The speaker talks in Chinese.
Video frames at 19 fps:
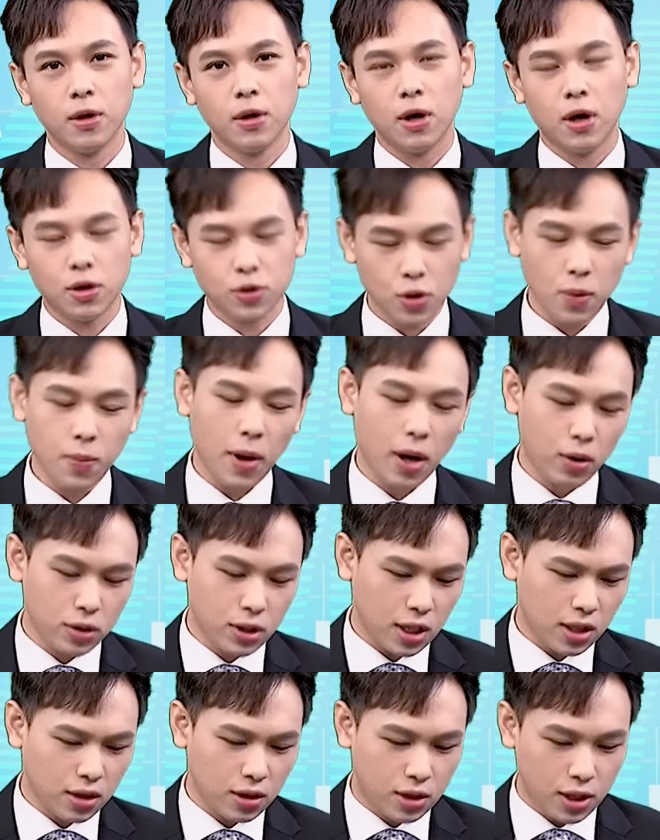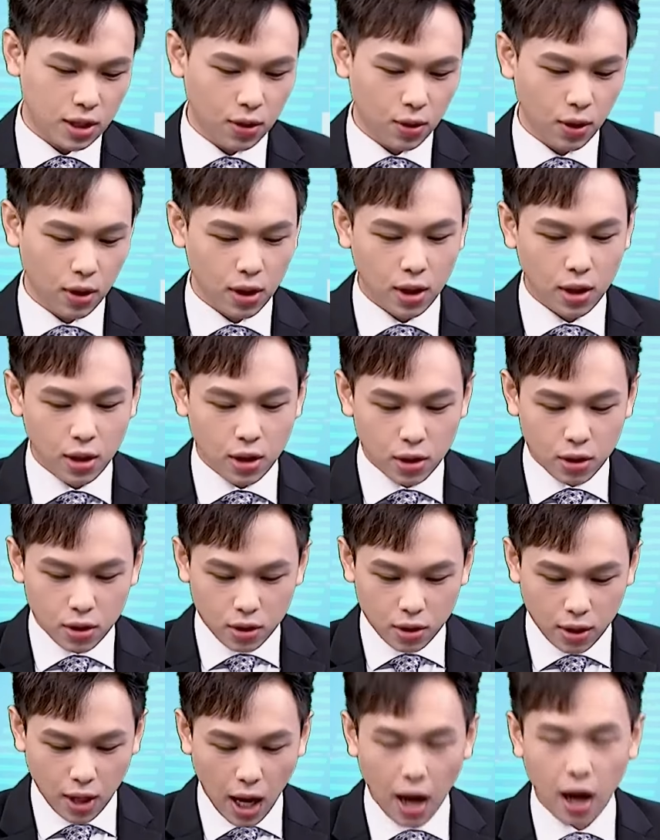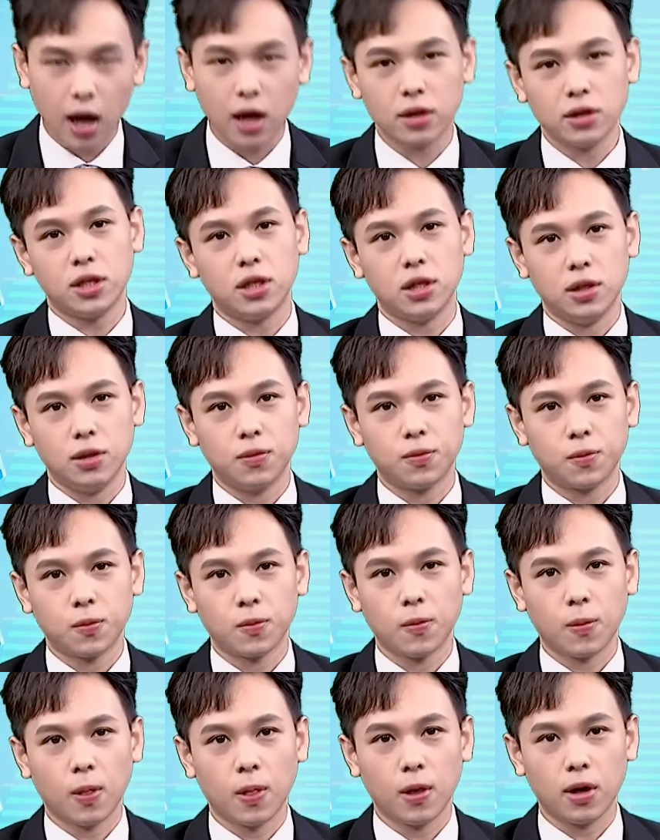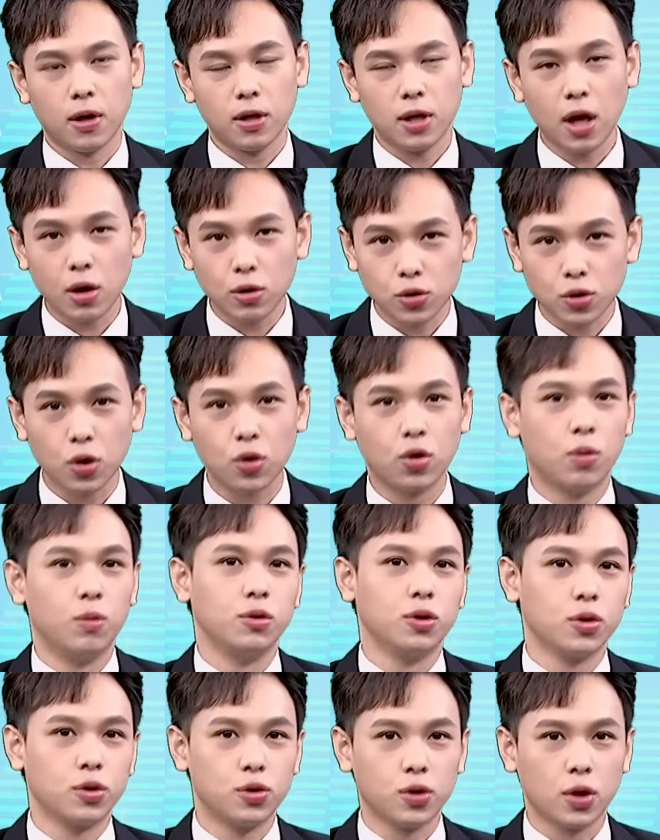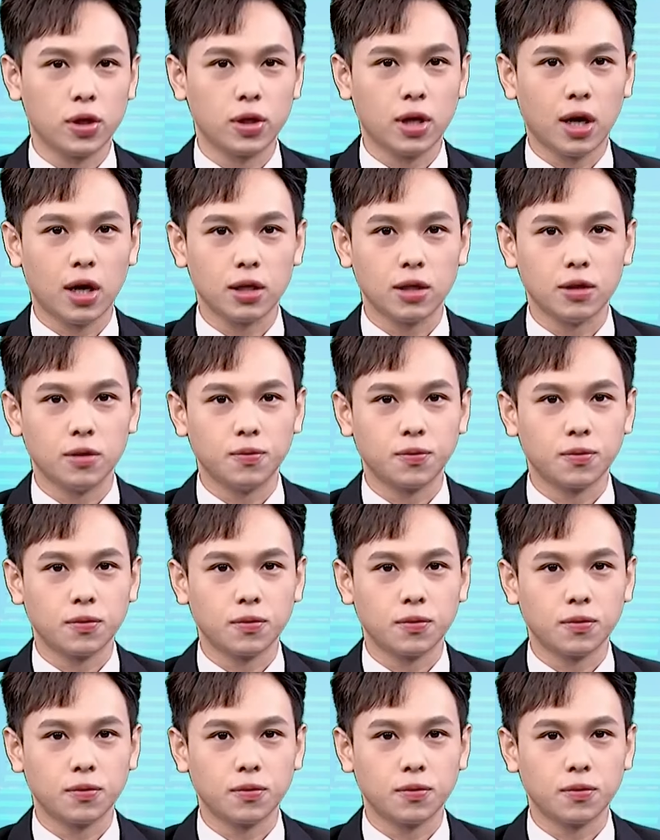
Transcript: 哦，所以把握这样的机会，大行情要赚，我们就是赚大的。